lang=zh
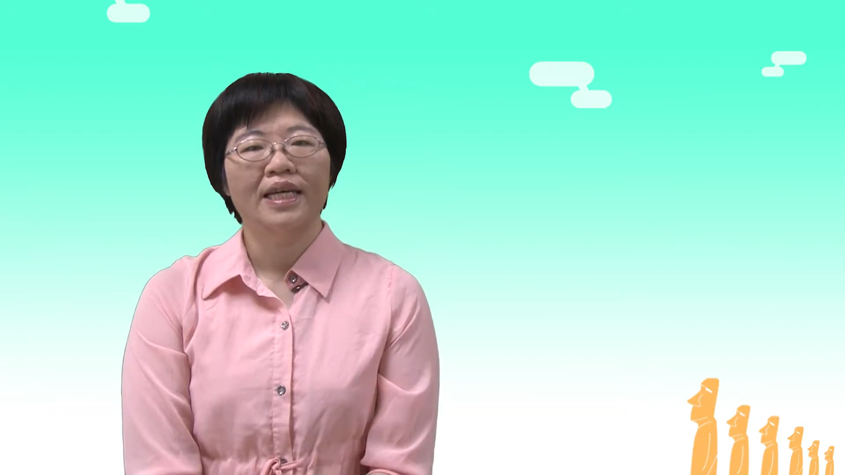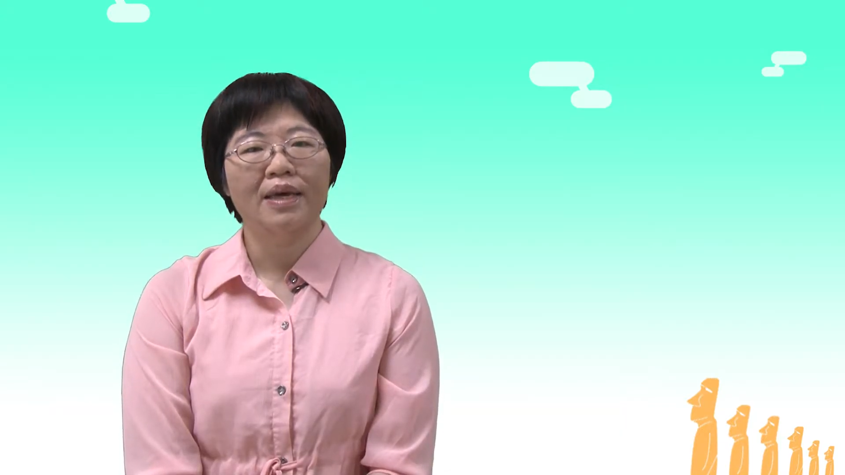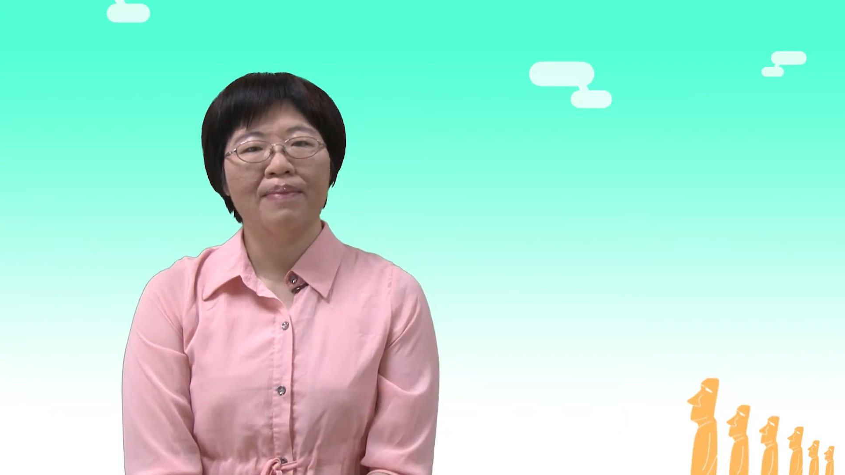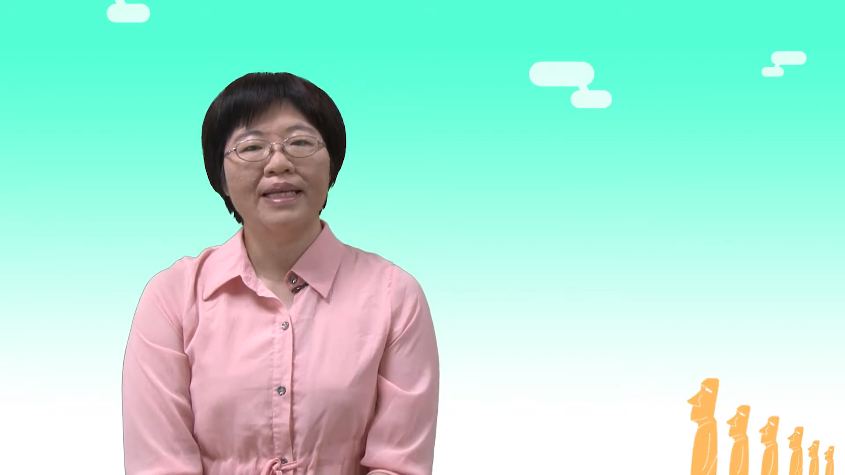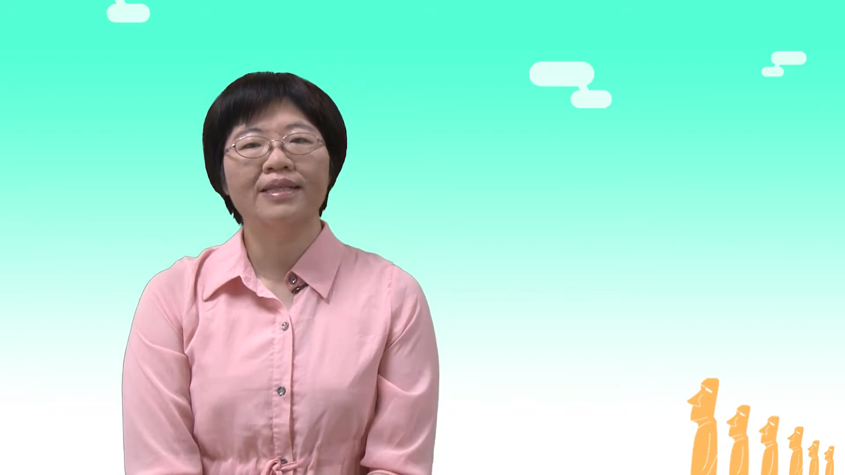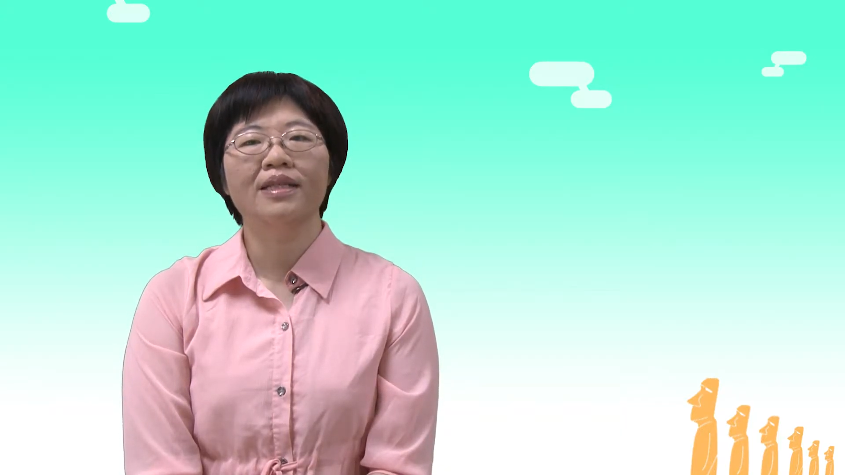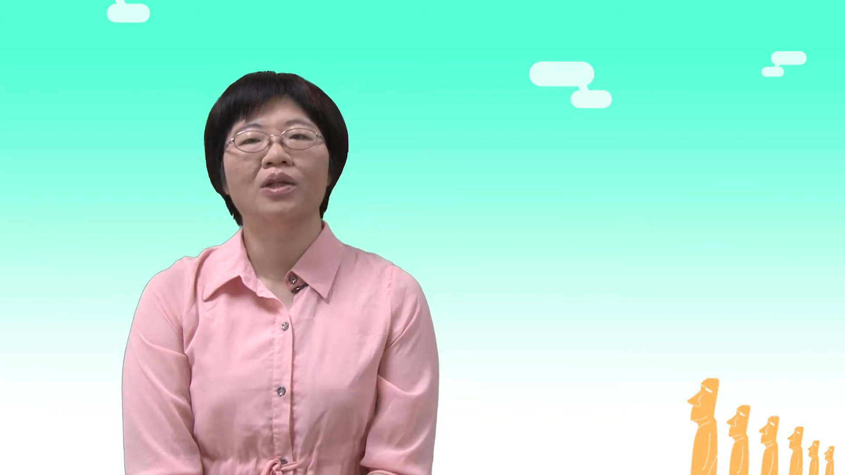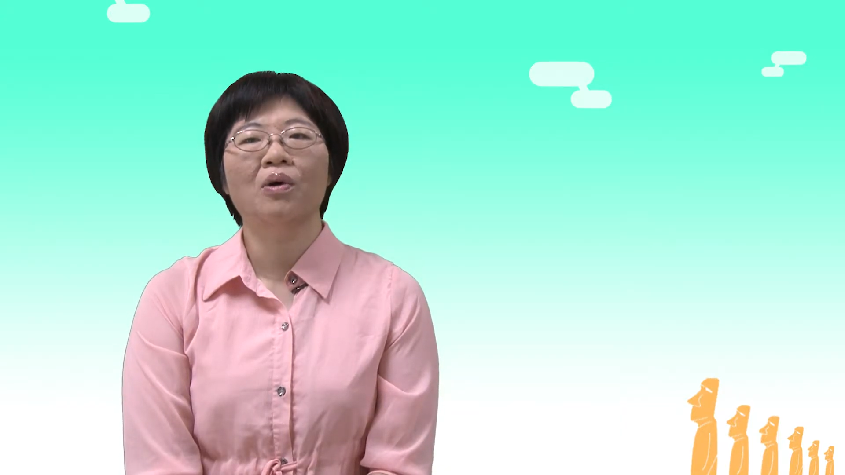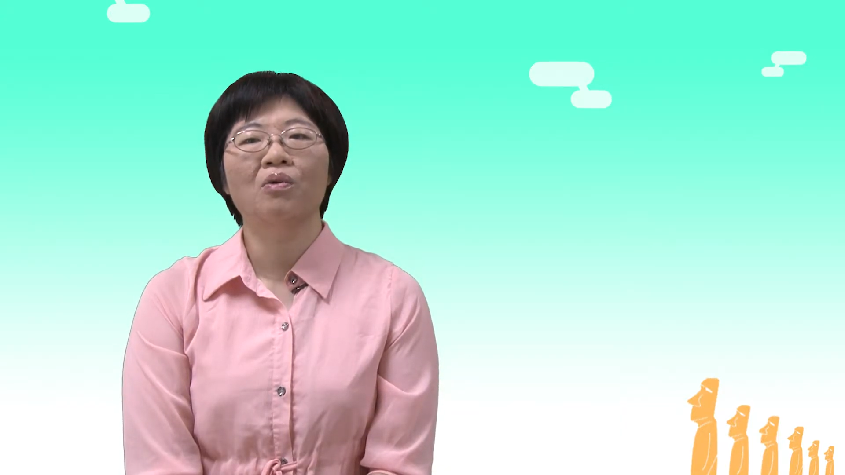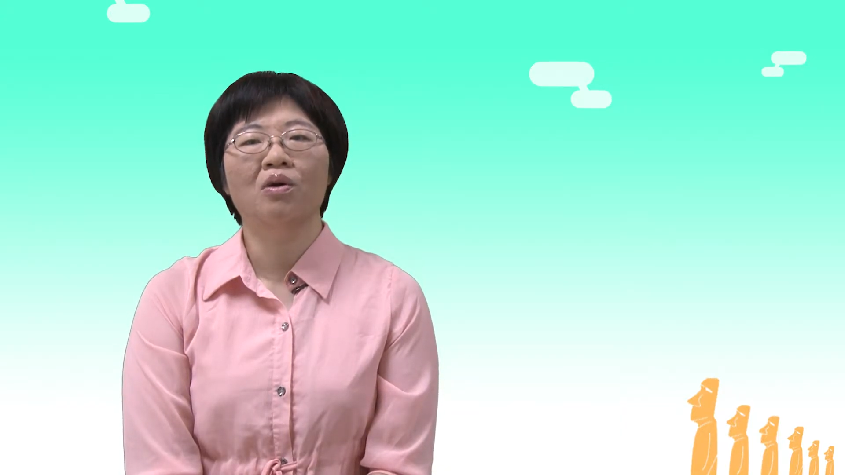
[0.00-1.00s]
一般性的
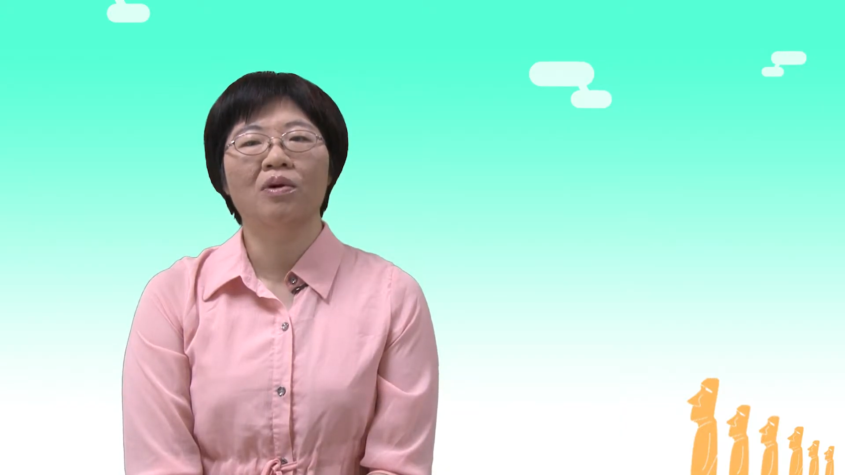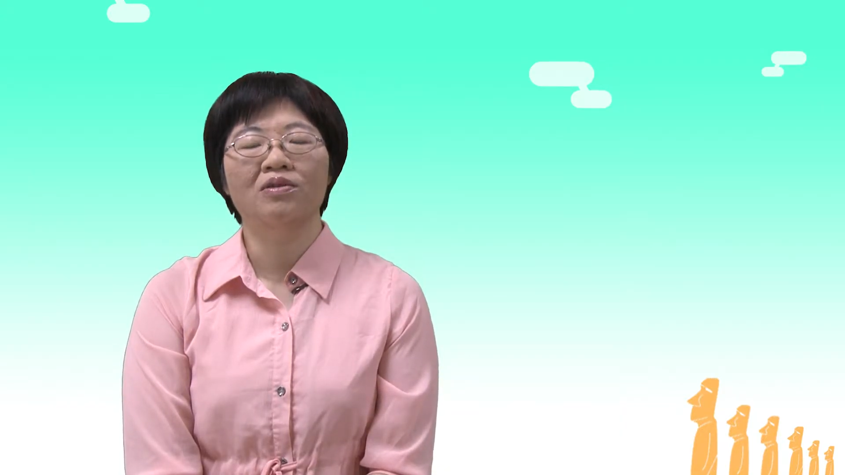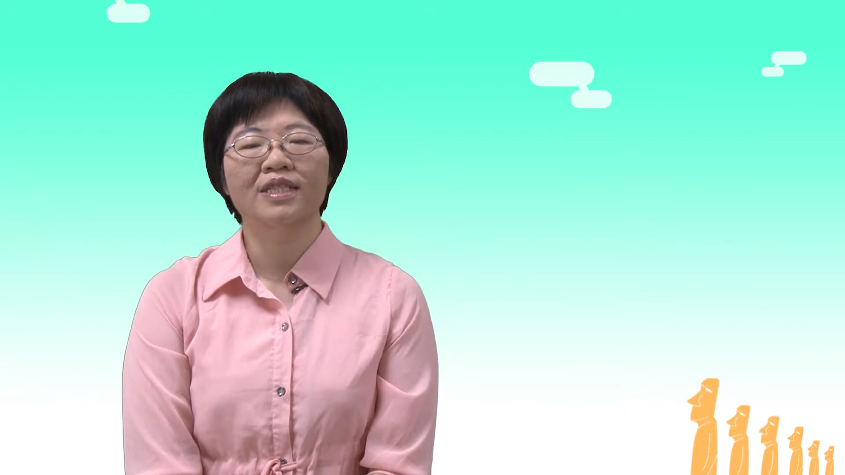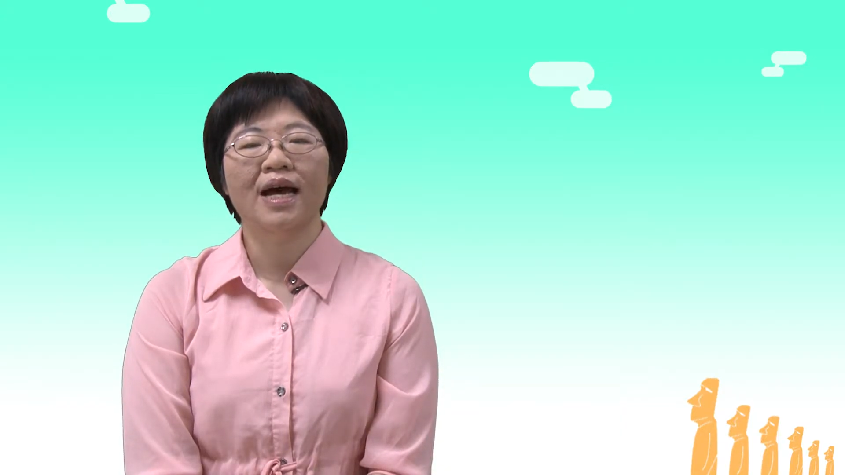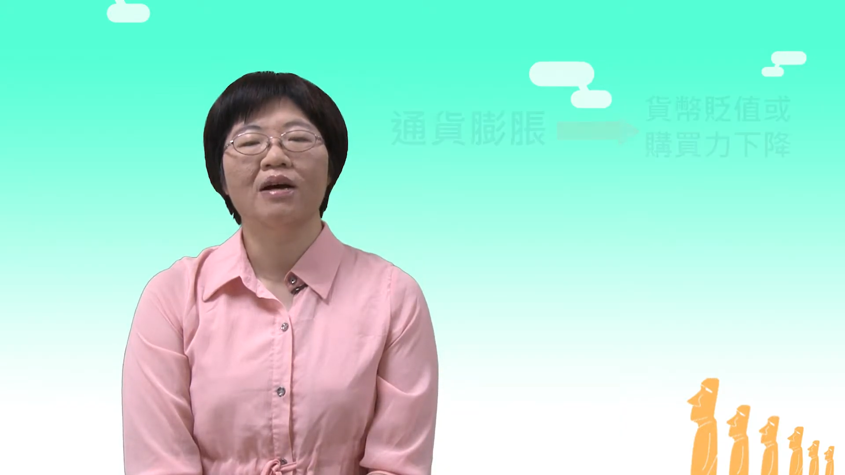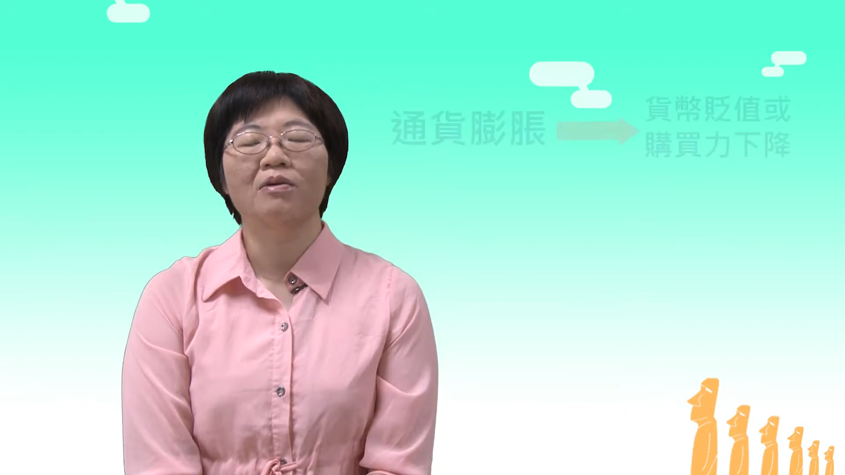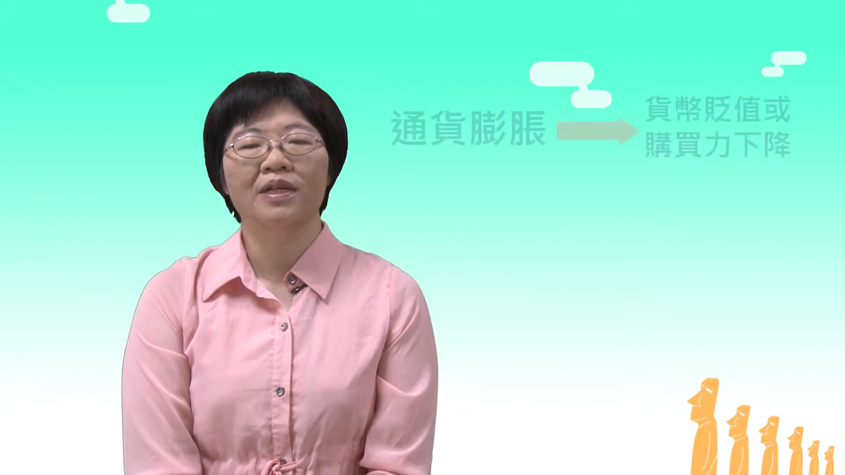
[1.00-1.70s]
通货膨胀